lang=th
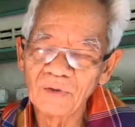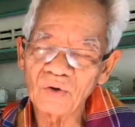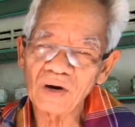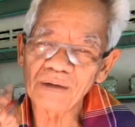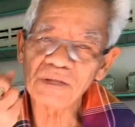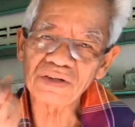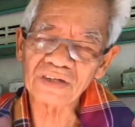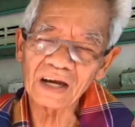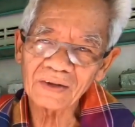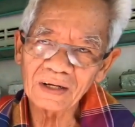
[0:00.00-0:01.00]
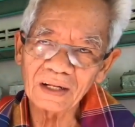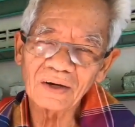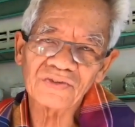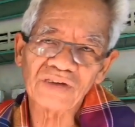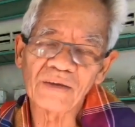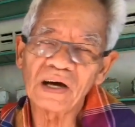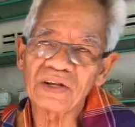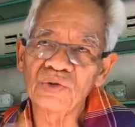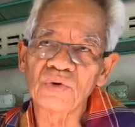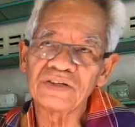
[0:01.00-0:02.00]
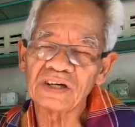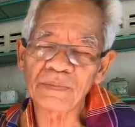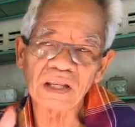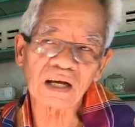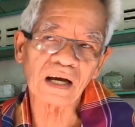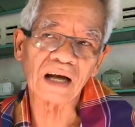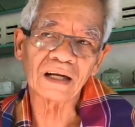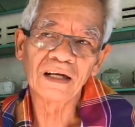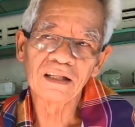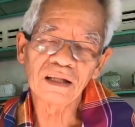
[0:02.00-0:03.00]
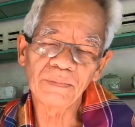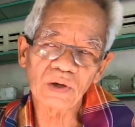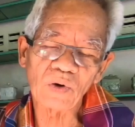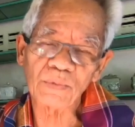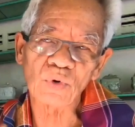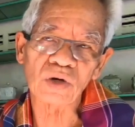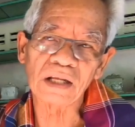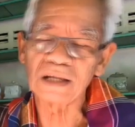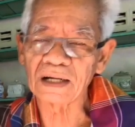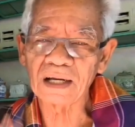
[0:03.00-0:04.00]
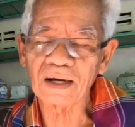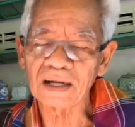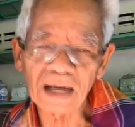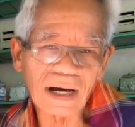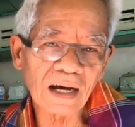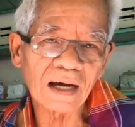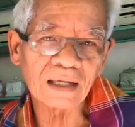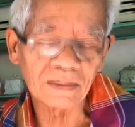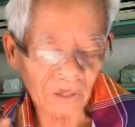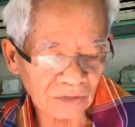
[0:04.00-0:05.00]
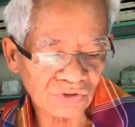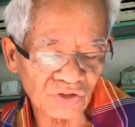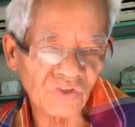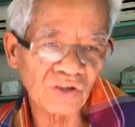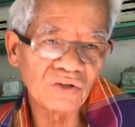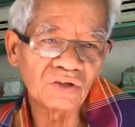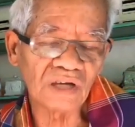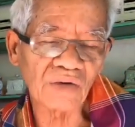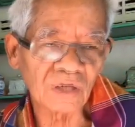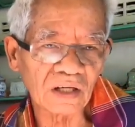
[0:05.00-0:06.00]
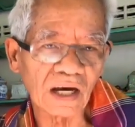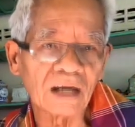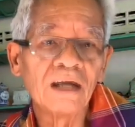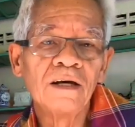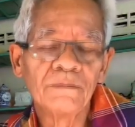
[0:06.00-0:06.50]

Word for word: พอความมั่นใจทั้งเองแล้วก็สามารถอยู่ในชั้นบรรยากาศ ที่มีความกดดันอย่างไรก็ได้ เพราะฉะนั้นชีวิตยืดยาวยืนนาน